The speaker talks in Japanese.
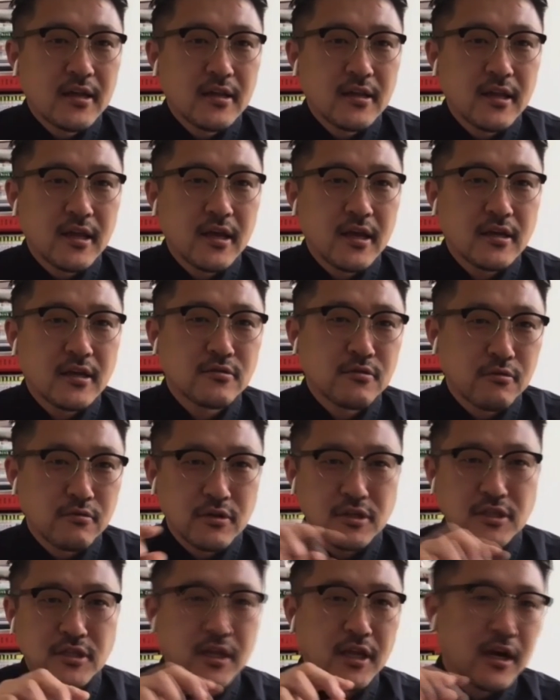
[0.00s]
で、そこ
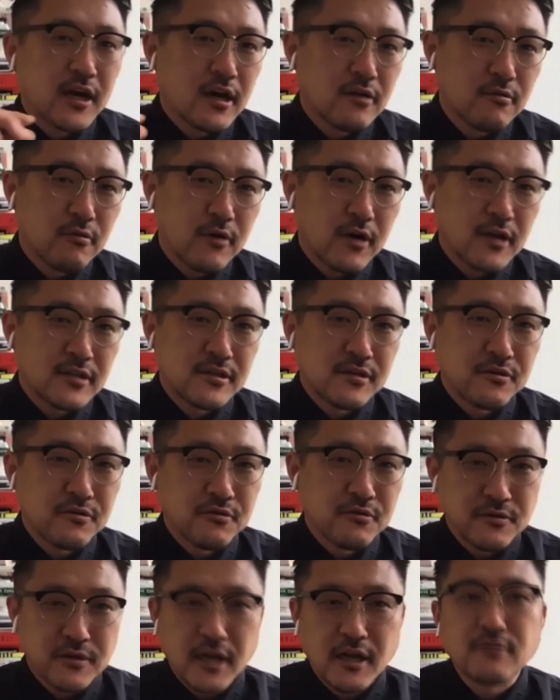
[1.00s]
で視点が動かせるよ
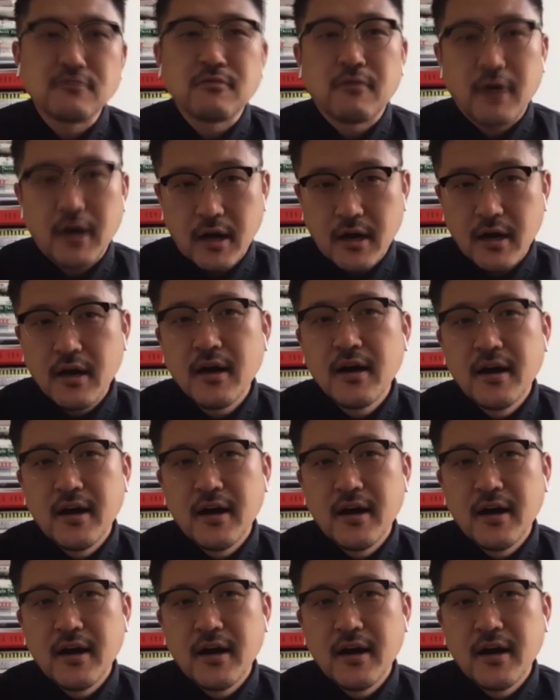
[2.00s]
うになるとか、